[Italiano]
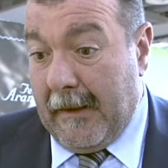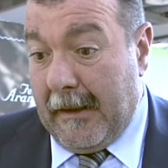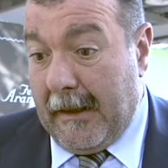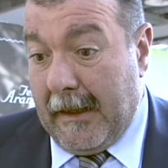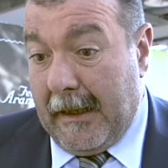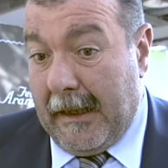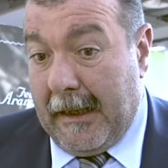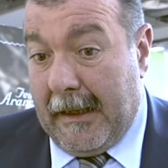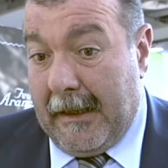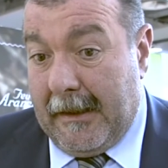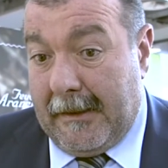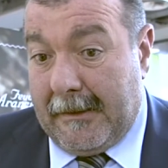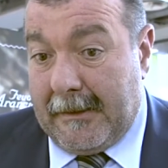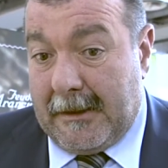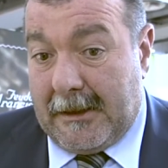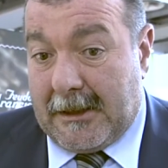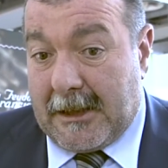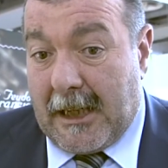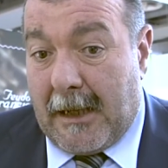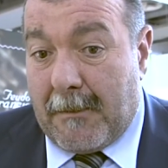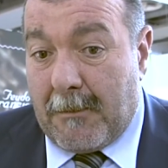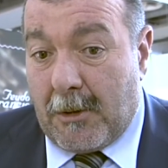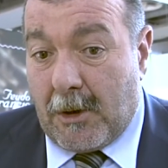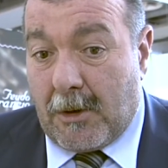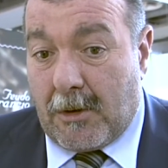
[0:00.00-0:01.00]
e
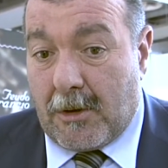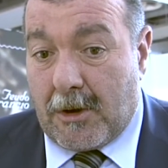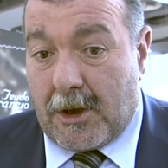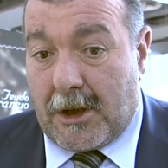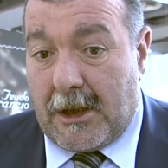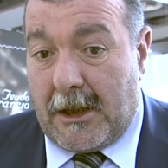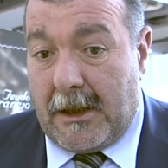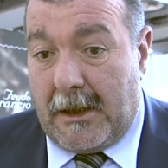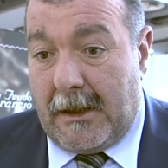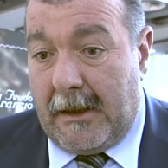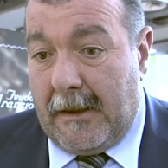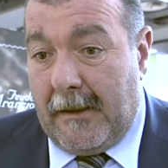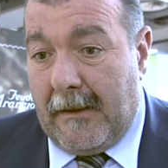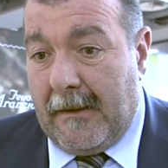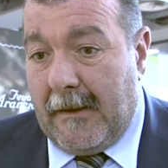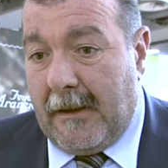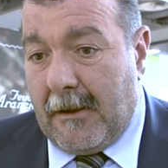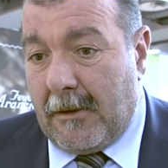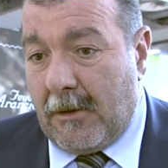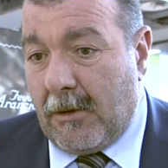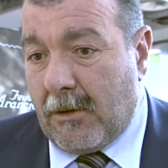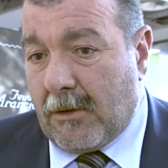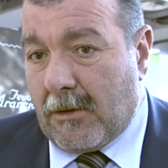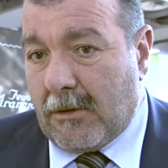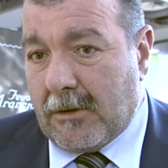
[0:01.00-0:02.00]
diciamo così
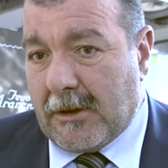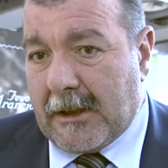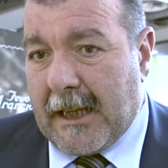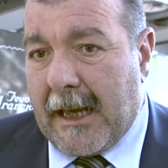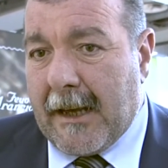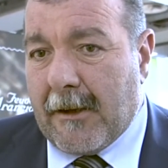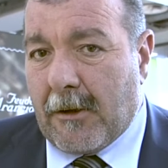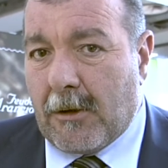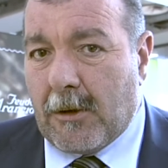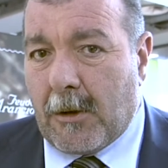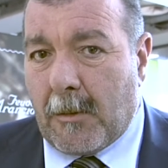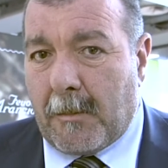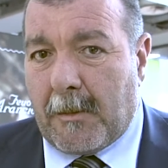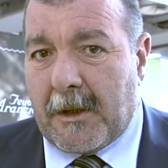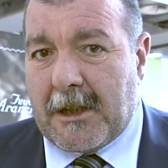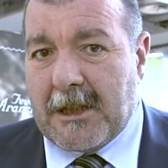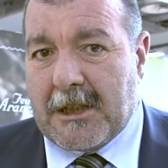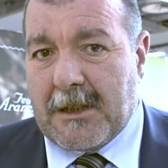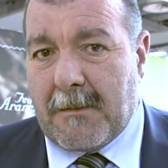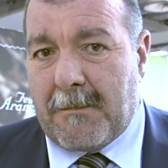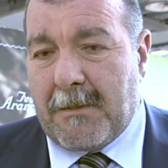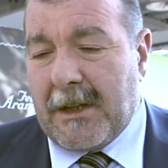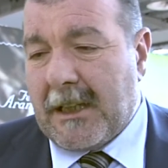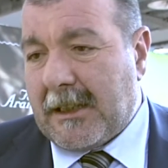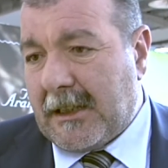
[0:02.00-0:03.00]
non contengono
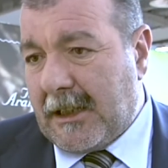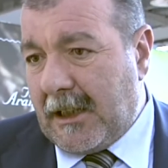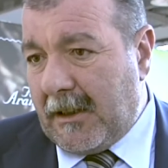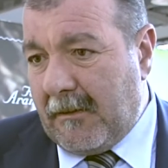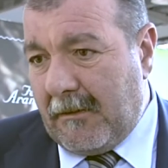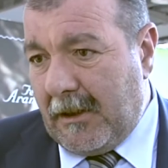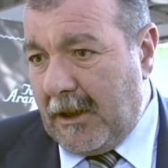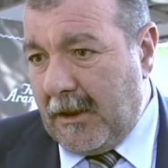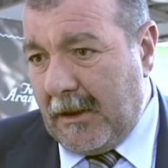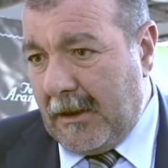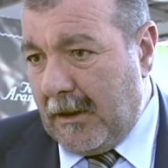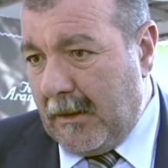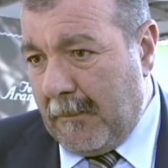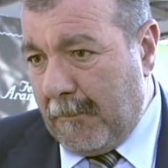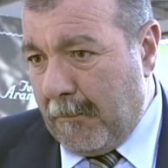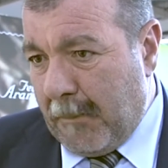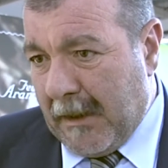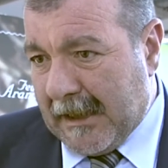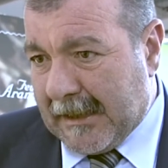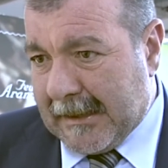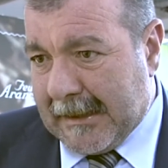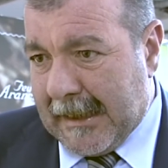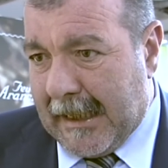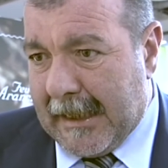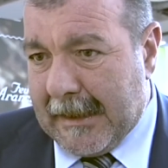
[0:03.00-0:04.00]
principi attivi
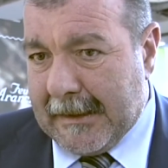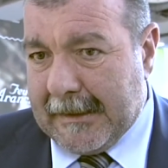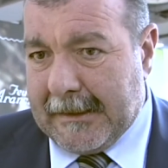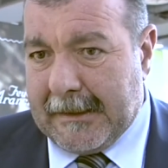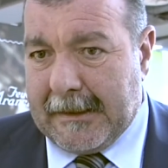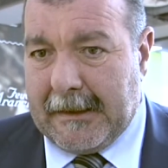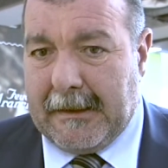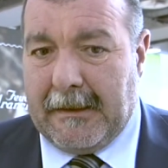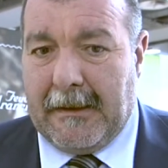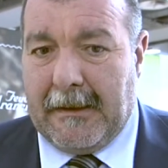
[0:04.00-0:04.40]
impattanti.